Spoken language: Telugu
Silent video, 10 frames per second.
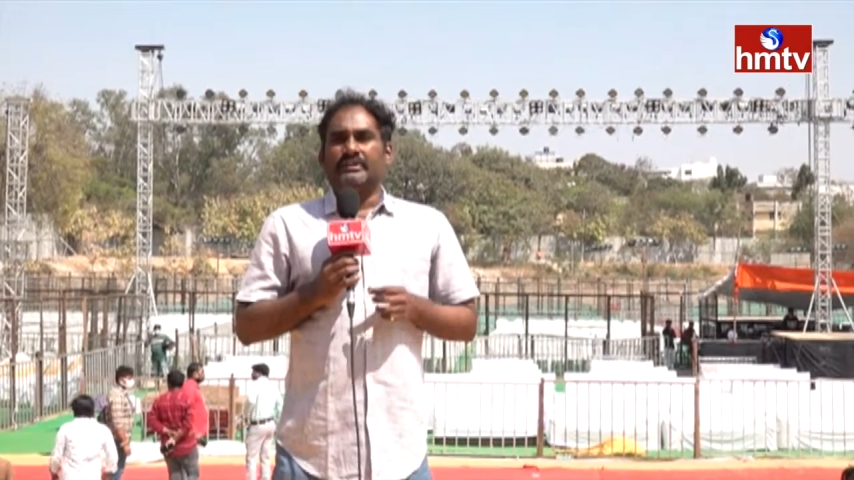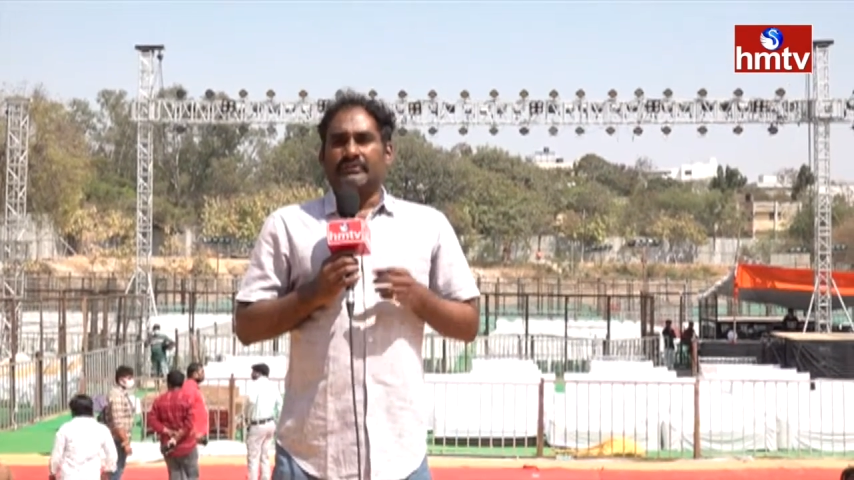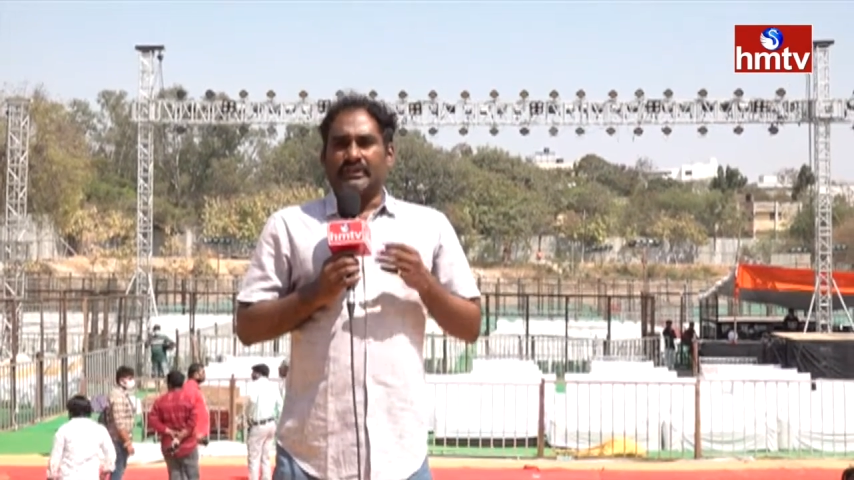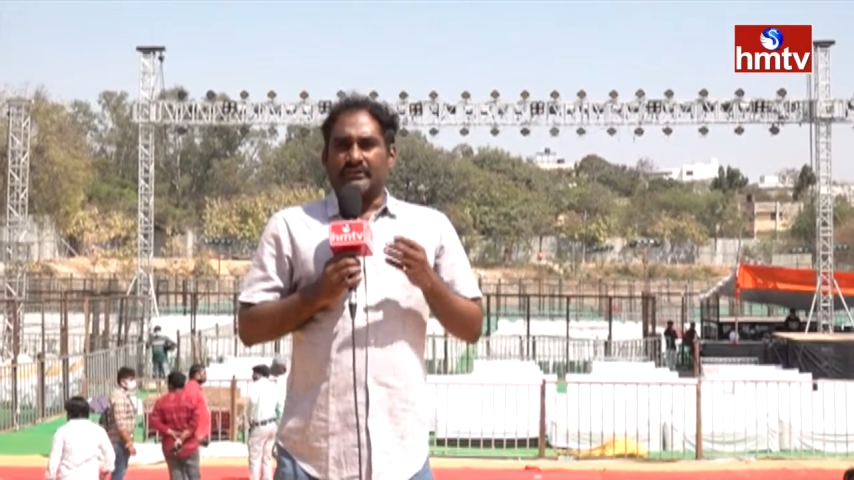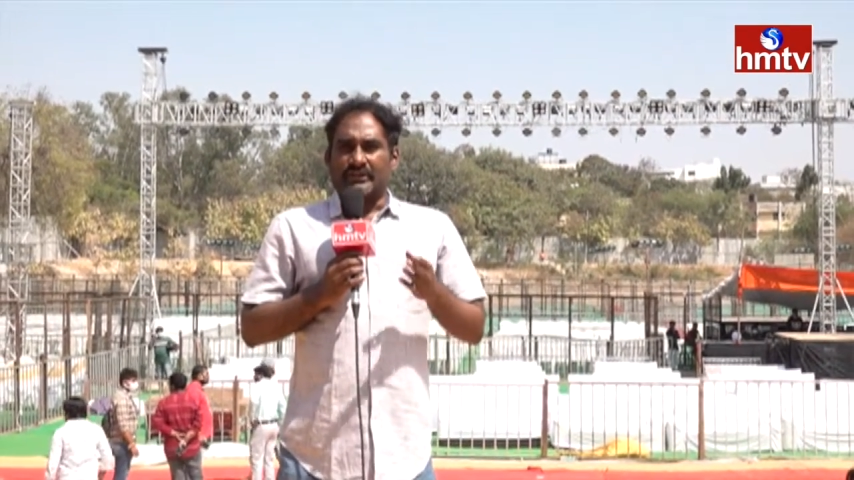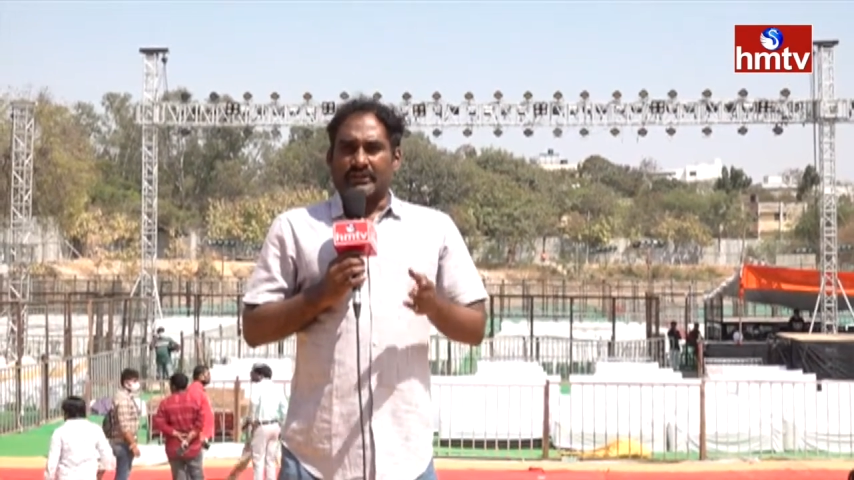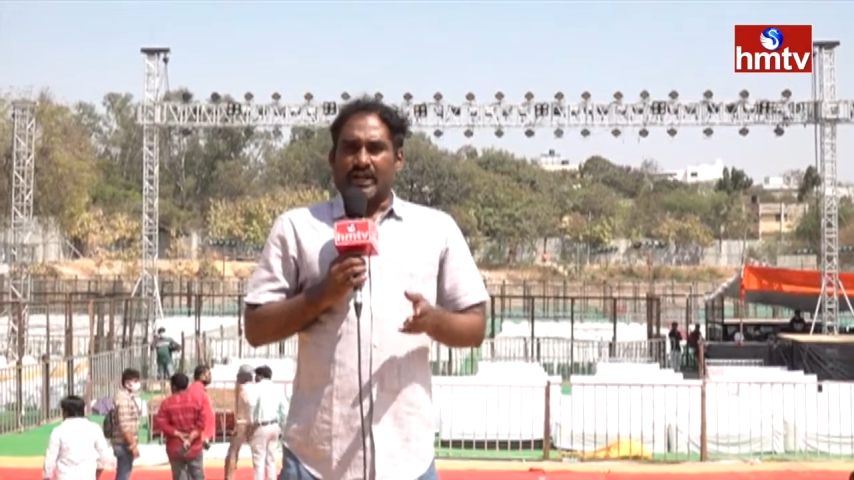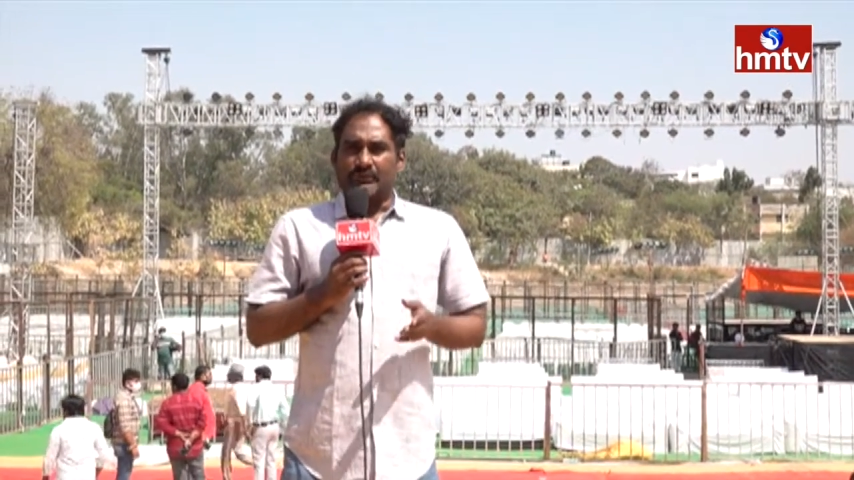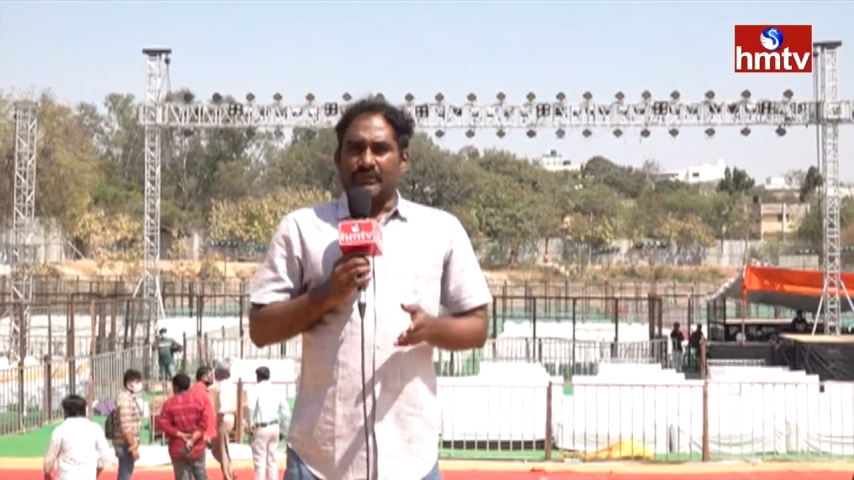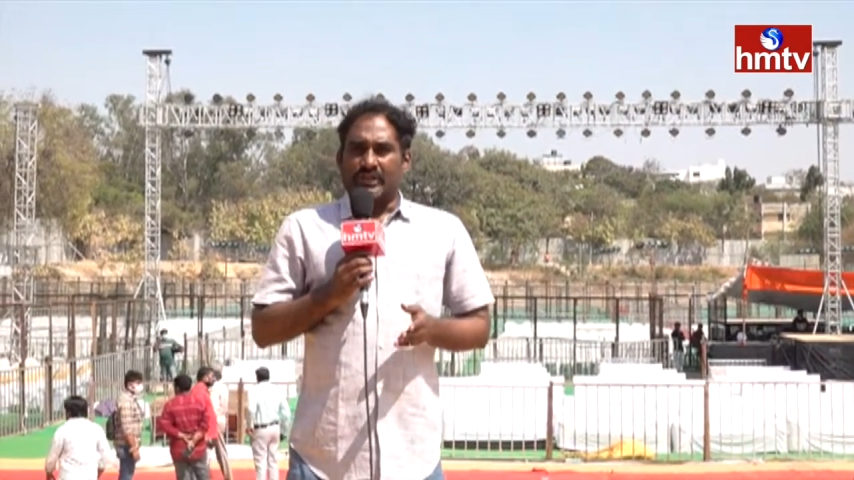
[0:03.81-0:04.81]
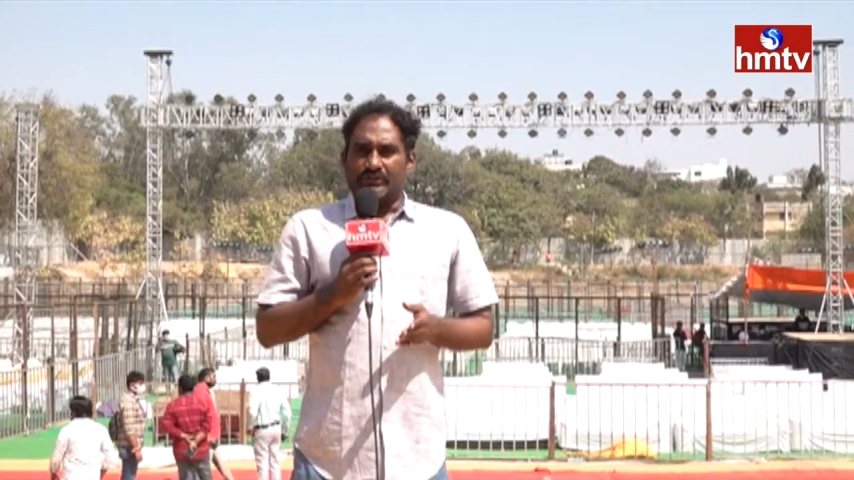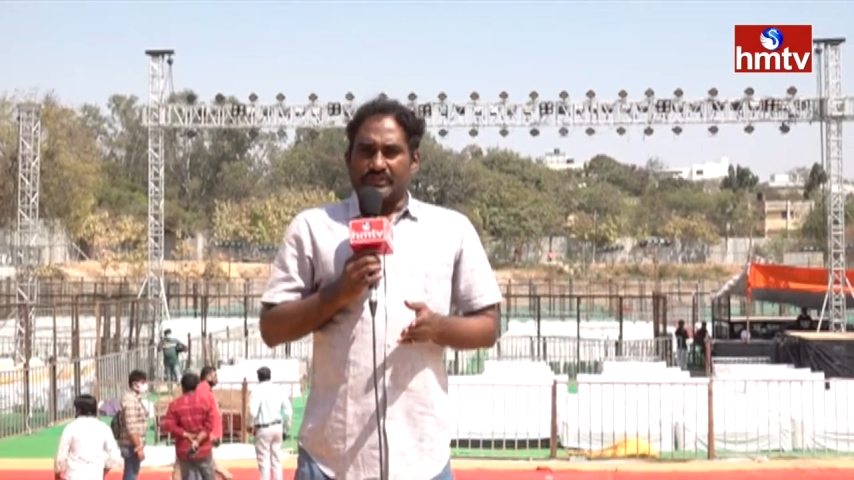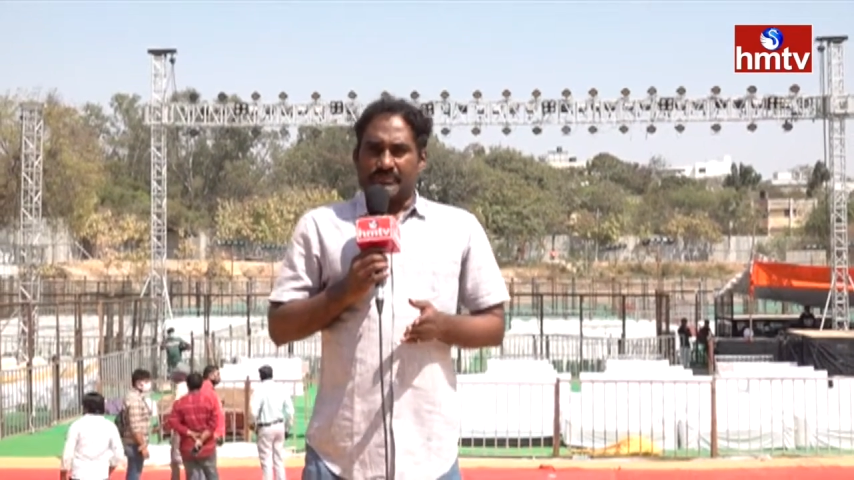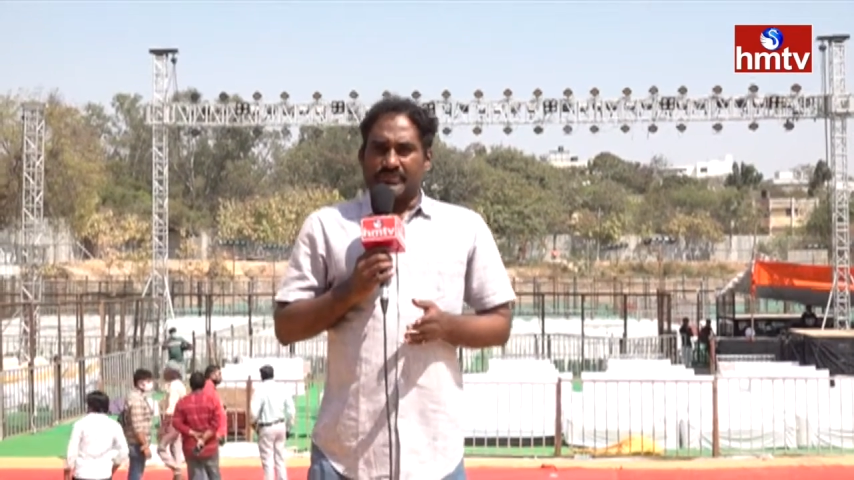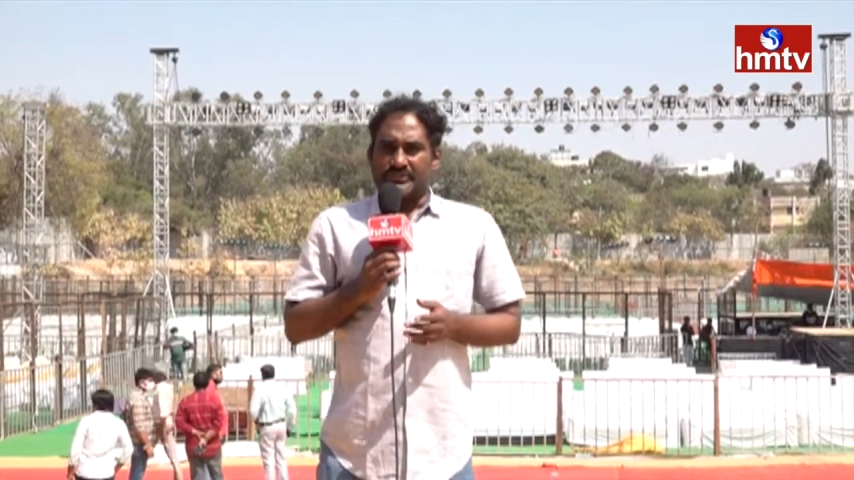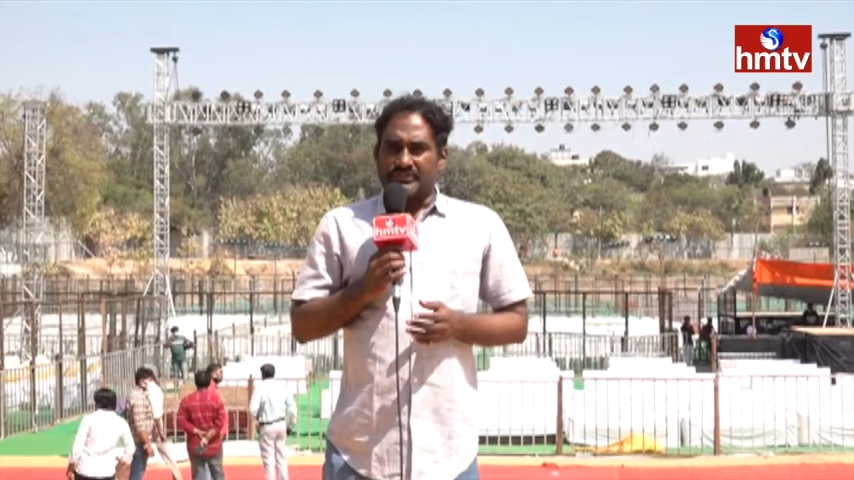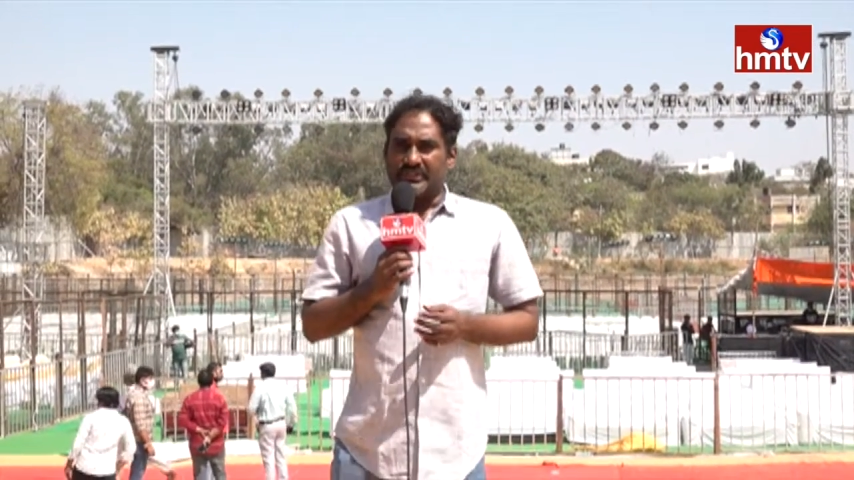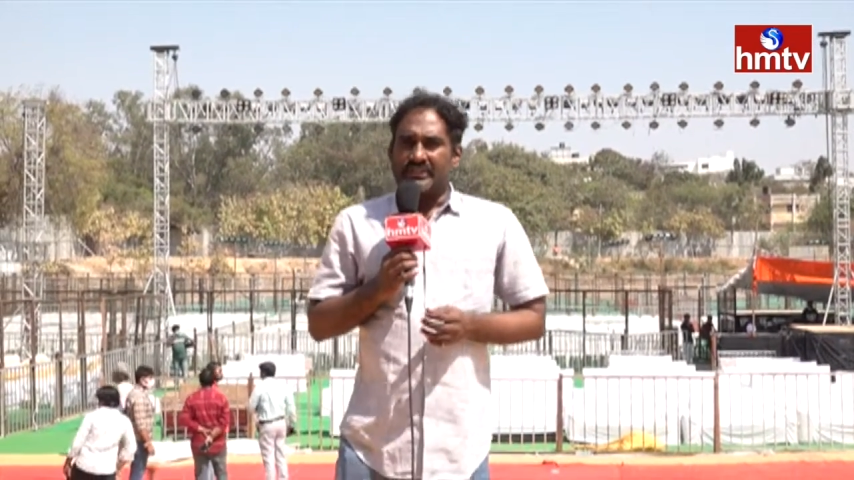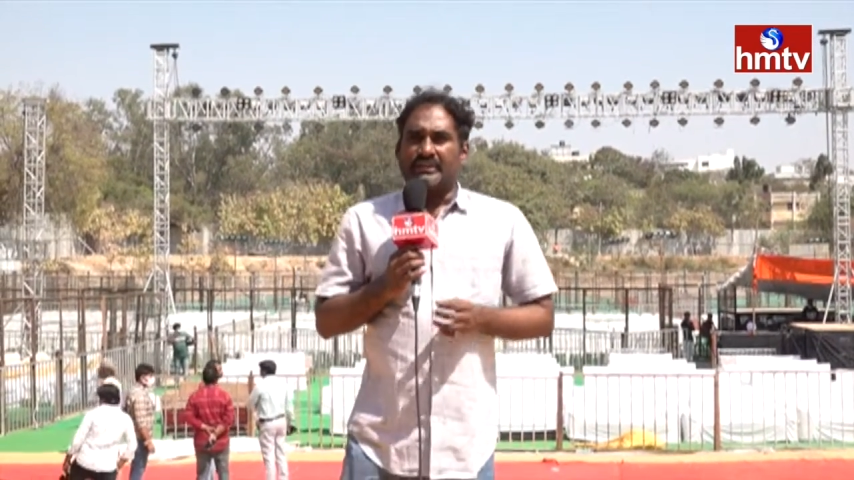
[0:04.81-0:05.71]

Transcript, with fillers: ఈ వేడుకకు రానున్నారు అని చెప్పేసి